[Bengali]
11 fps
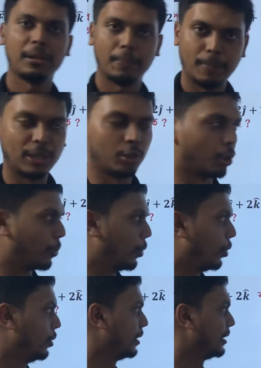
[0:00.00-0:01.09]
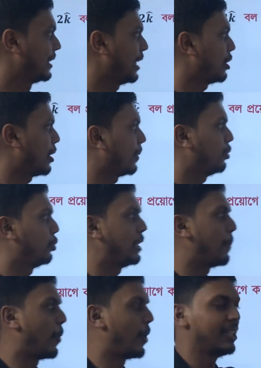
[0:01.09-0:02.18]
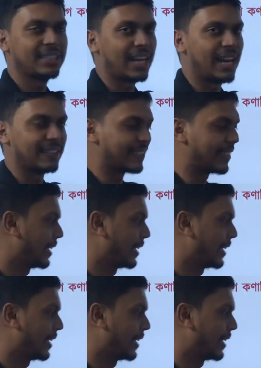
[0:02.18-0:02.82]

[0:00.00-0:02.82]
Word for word: বের করব। যেহেতু আমাদের দুইটা পয়েন্ট জানা আছে